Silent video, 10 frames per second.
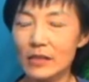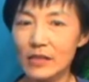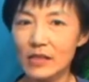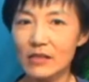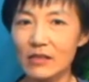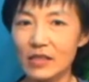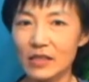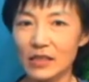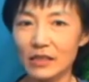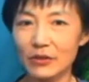其实这
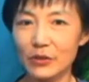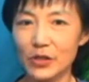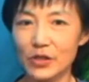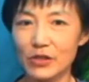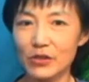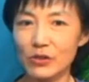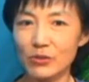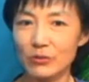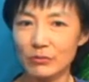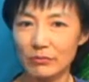个就是
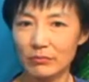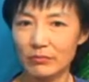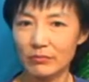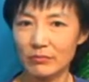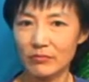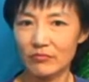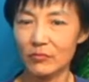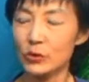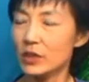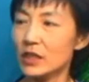
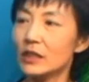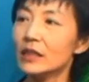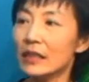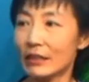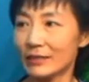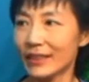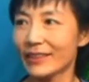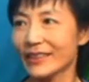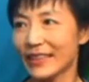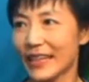最近一两
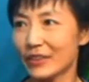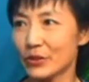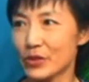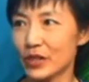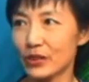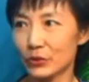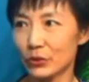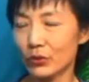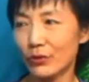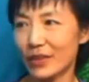年以来，就是很
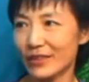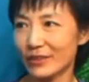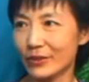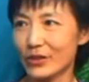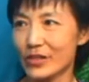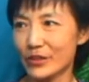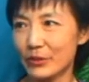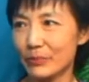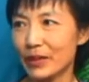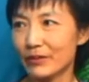多华人都是
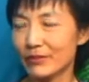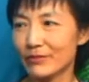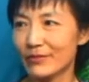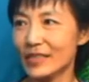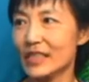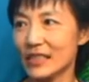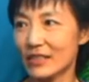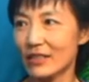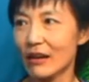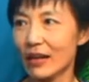有帮自己的
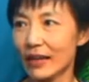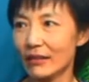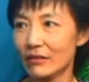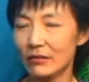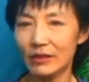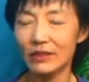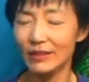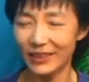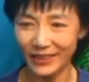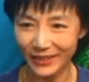小孩。
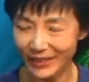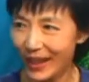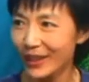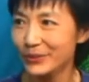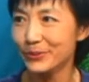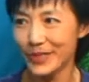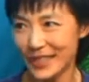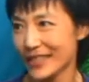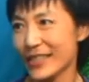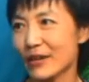一踏入
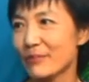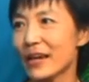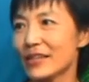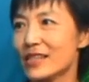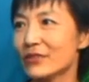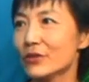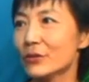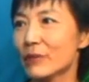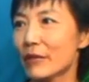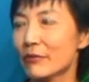职场，马上
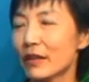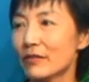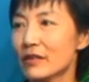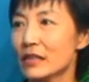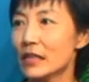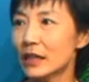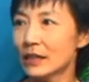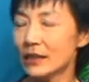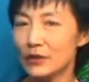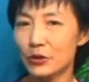就买房子。
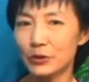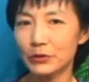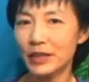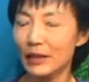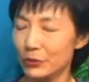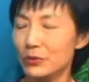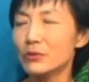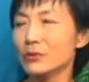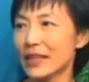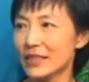那从大多
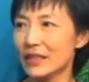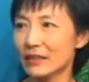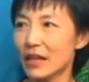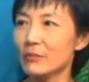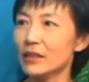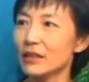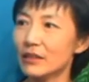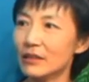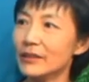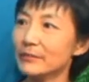数来讲，他们的
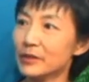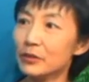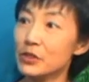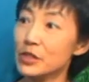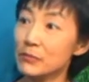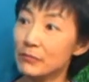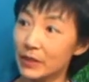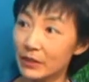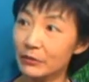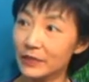income 都是
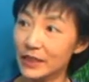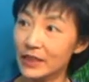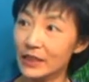没有问